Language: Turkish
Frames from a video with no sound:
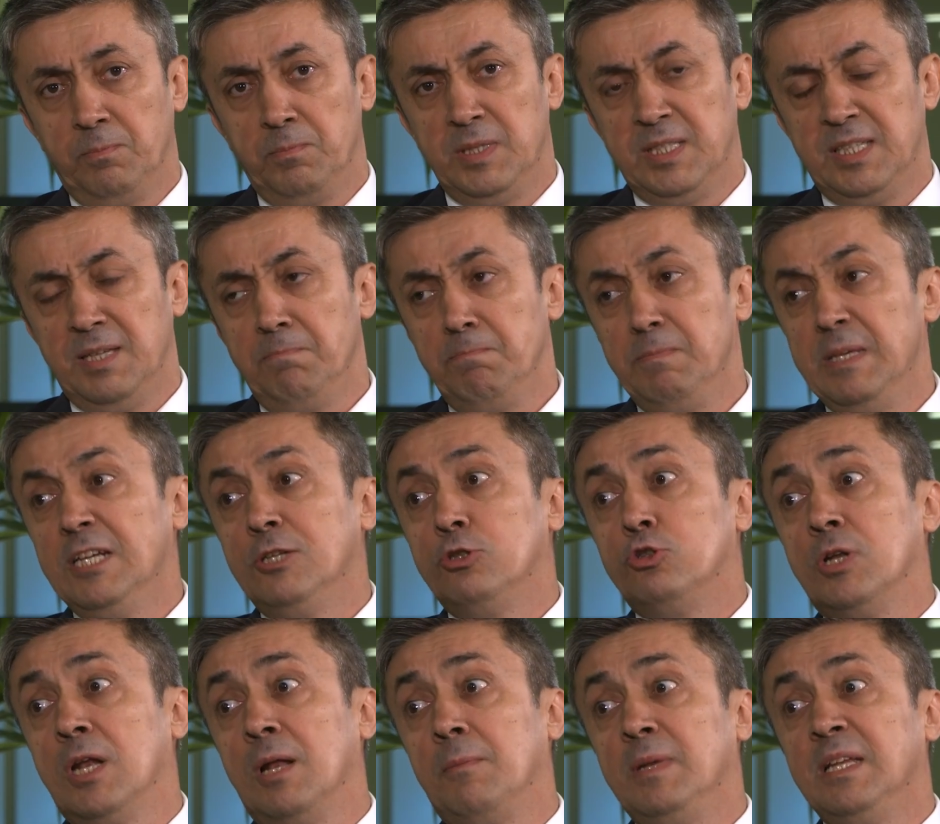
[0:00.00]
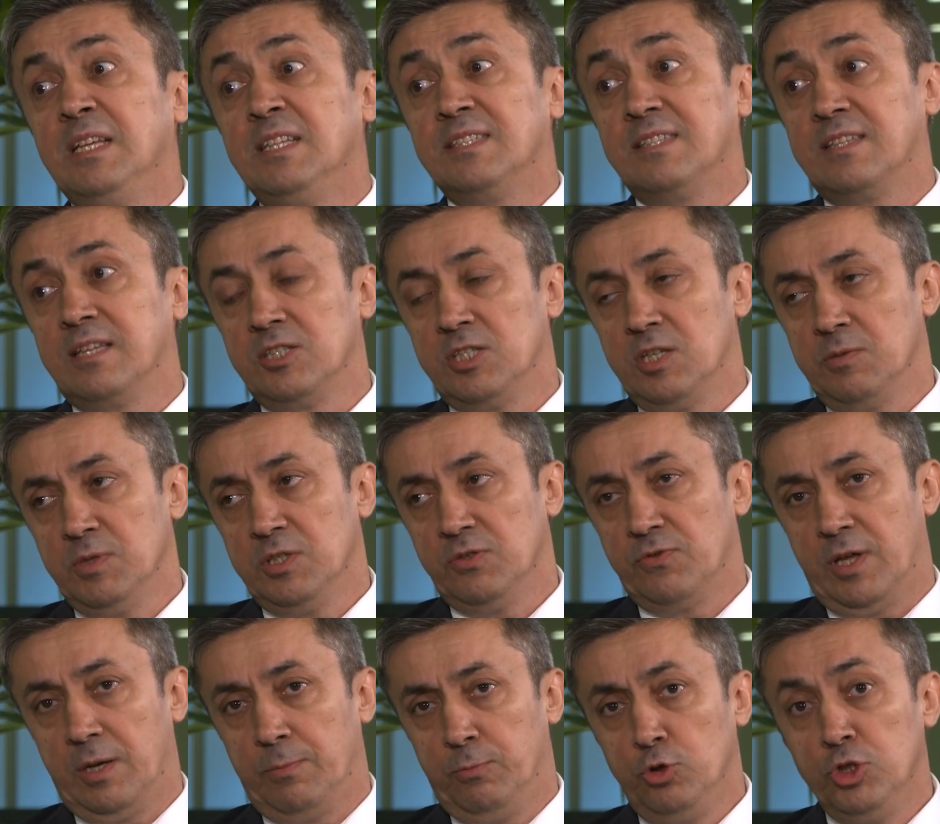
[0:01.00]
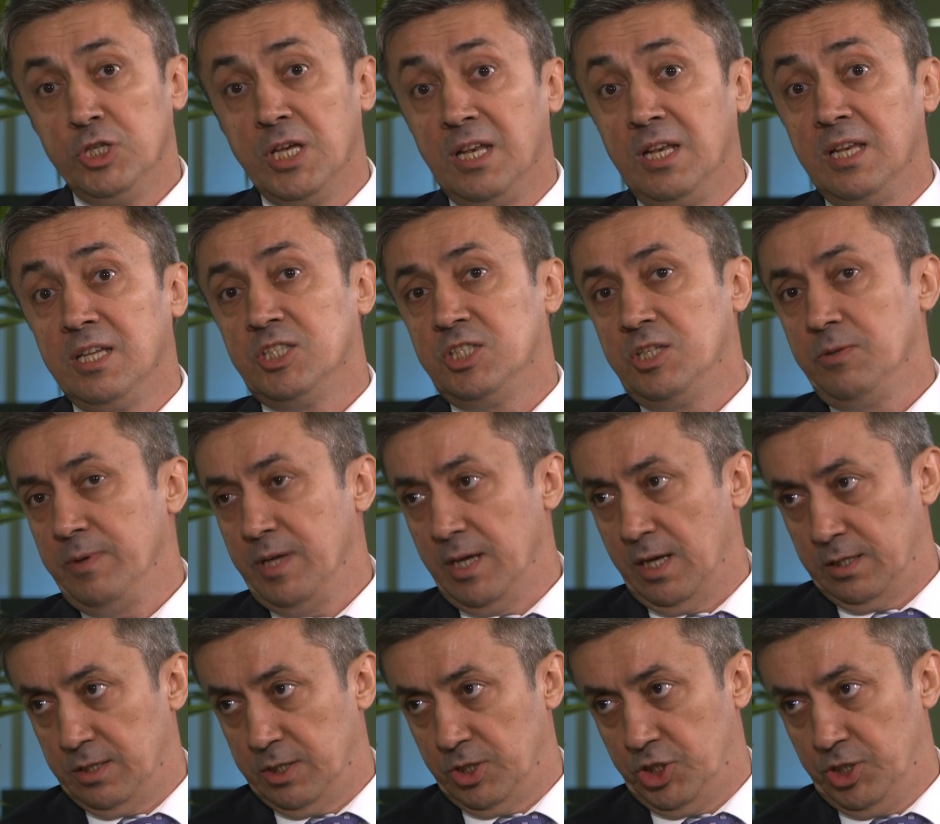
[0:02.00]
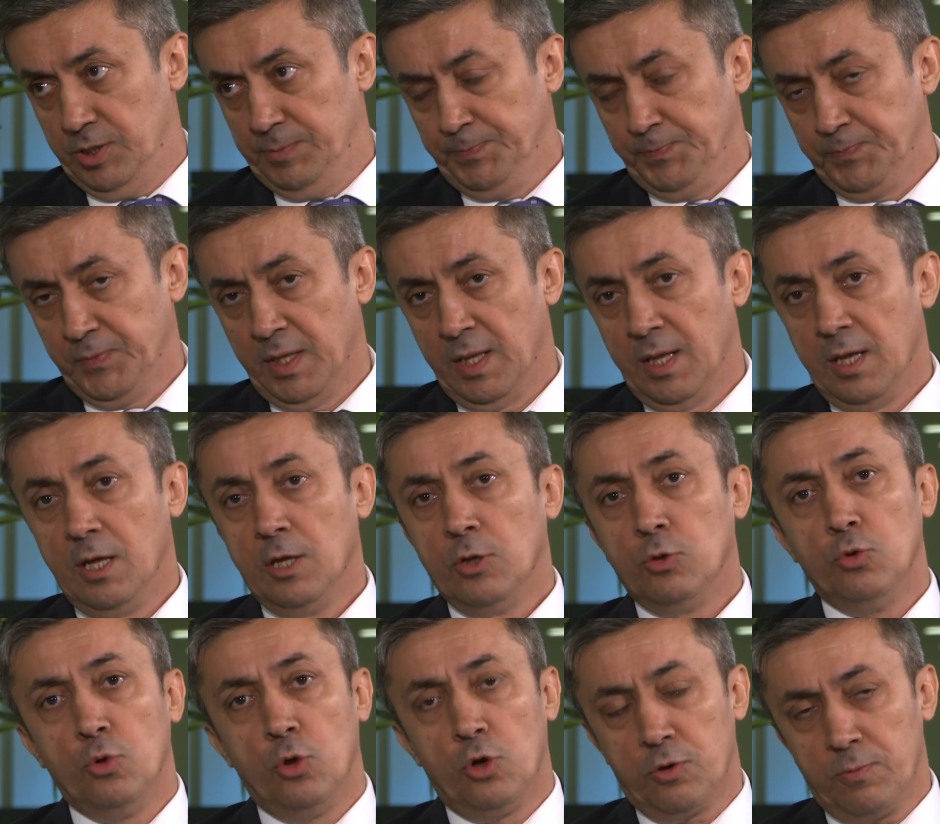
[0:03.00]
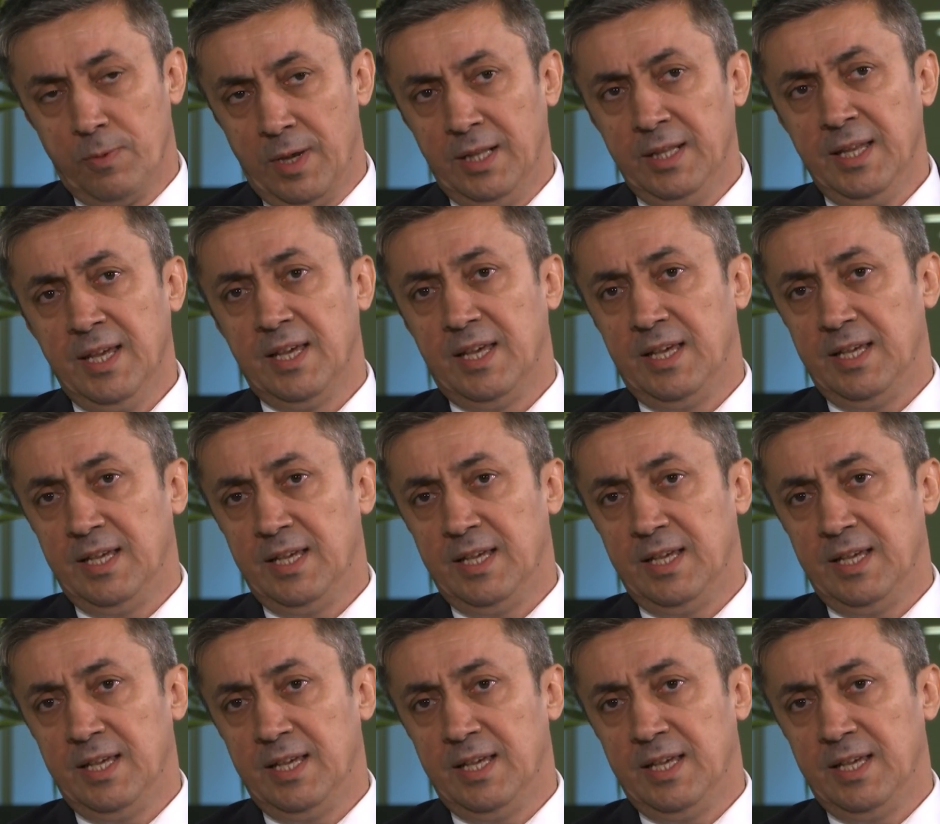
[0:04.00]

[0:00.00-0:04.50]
bizim bir dönemlik stajımız var. Bu yenilikçi bir yaklaşım. Normalde